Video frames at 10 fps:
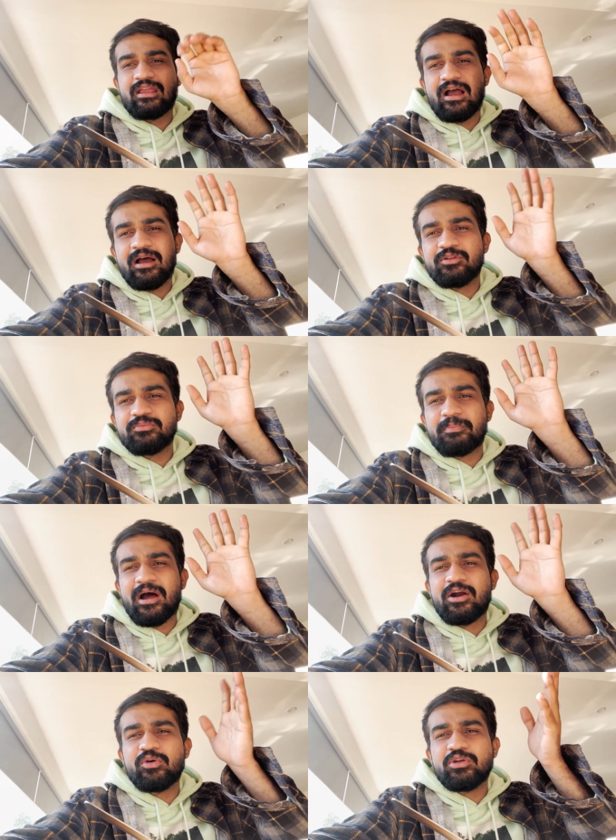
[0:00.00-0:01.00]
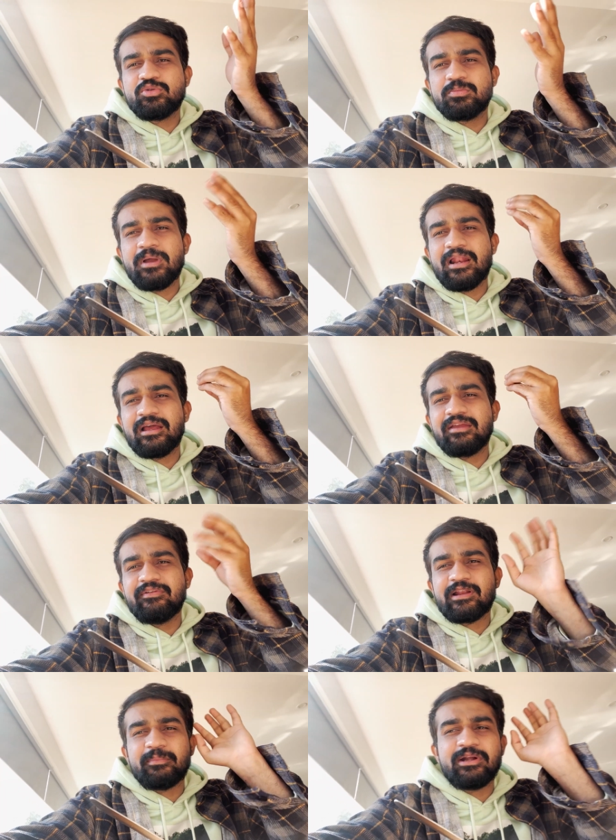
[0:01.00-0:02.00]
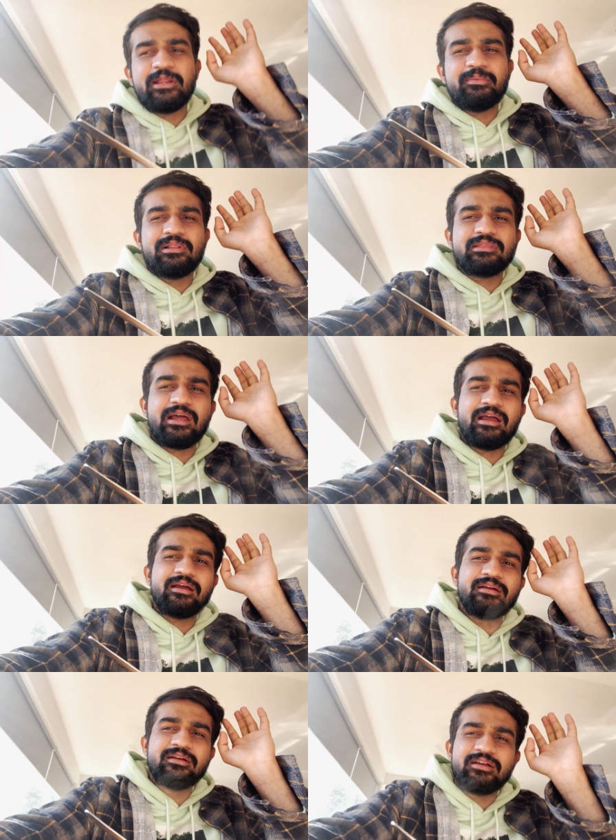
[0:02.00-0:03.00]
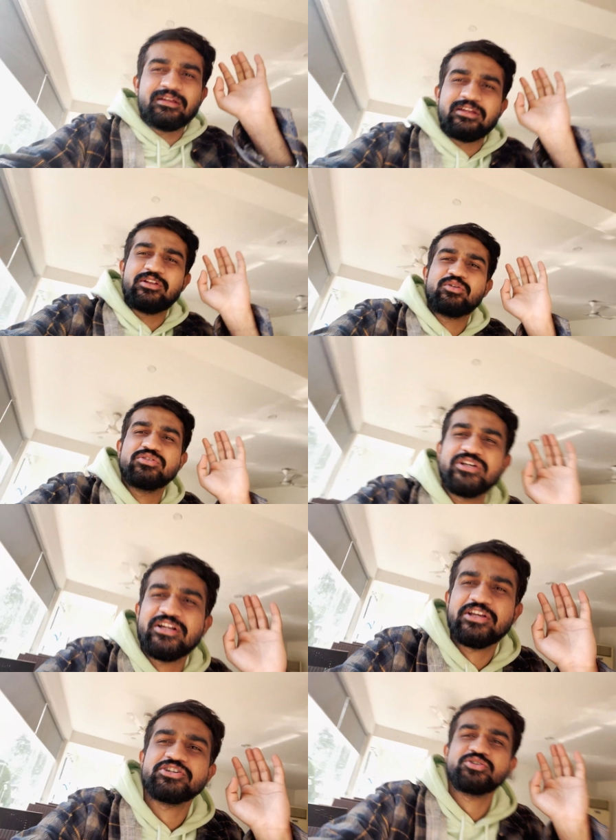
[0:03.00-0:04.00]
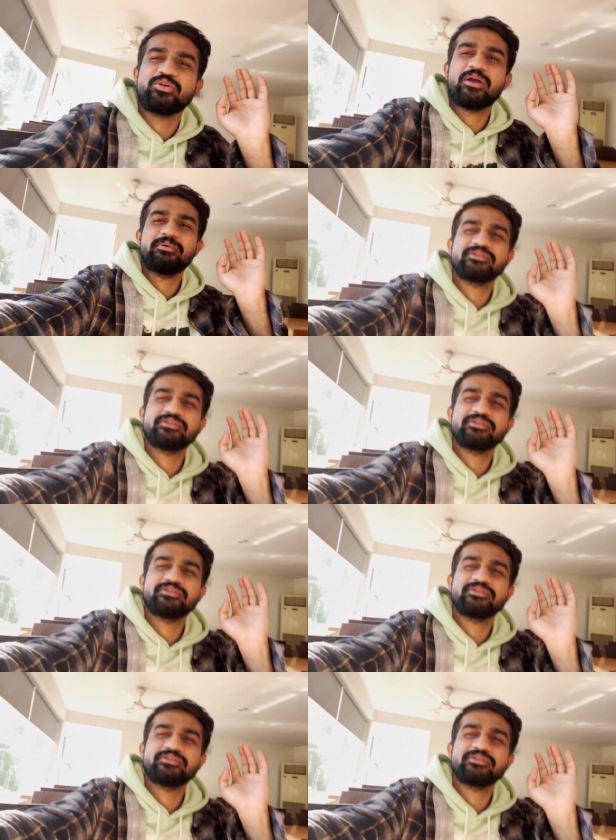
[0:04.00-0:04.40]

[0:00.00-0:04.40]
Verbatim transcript: यहाँ पहाड़ों की धूप में अलग ही विटामिन डी मिलता है ये देखो सनकिस्ट हो गया मैं